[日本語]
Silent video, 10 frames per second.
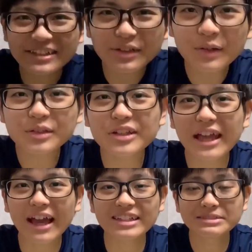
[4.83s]
ということで、
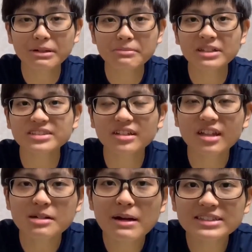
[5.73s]
始まりました。
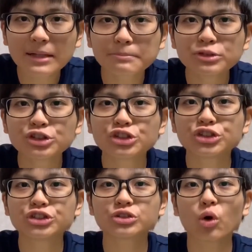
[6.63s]
寝る前3分集
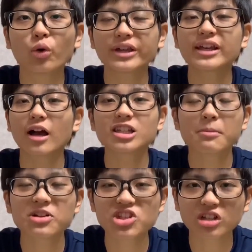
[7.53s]
中講義、かきた
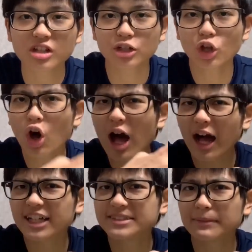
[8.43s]
まチャンネルのあ
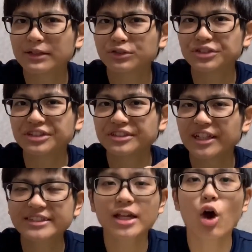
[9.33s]
がつまゆうしん
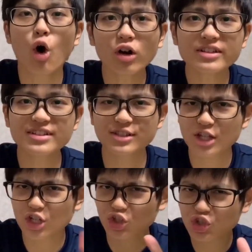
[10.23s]
です。本日、
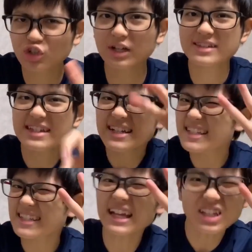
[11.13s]
10月
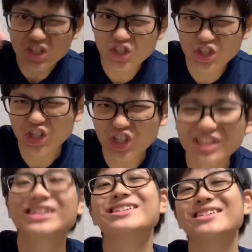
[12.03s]
30
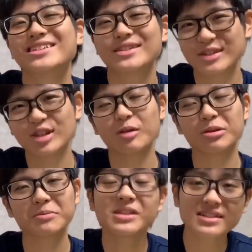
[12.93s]
日、水曜
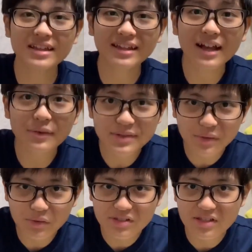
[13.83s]
日、皆さんいかがお過
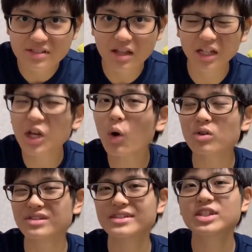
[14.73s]
ごしですか今
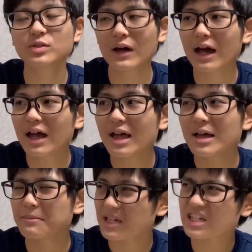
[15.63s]
日実は、
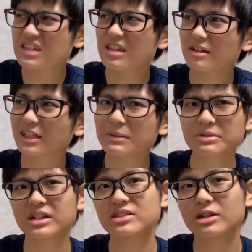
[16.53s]
まあ、知ってる方も
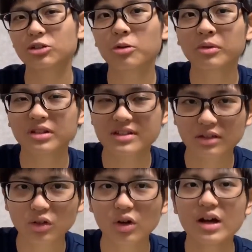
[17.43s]
いらっしゃると思うんですけ
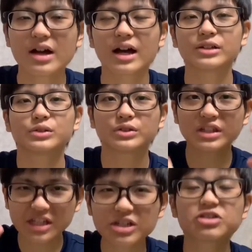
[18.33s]
ど、あの、
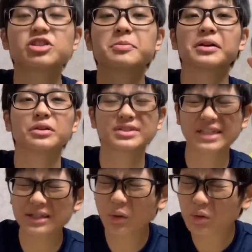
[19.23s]
人気 YouTuber の
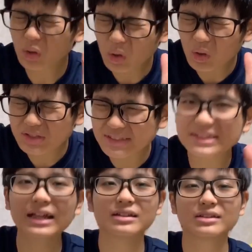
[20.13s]
瀬戸康二
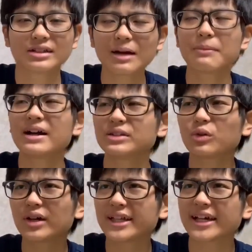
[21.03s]
さんが前
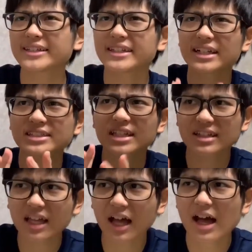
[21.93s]
動画で上げていらっしゃっ
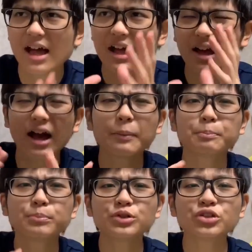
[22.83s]
た、
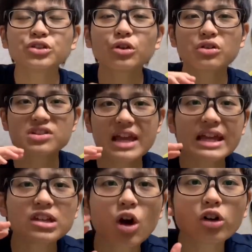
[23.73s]
カップヌードル
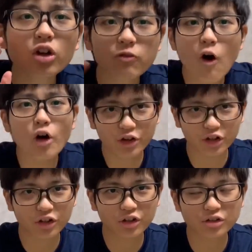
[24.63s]
専用の
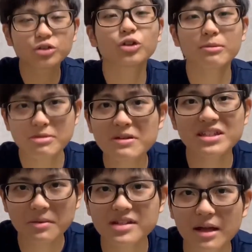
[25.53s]
フォーク。の動画見まし
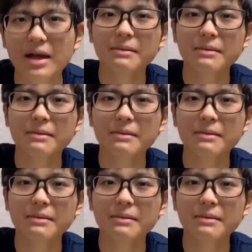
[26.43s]
た皆さん。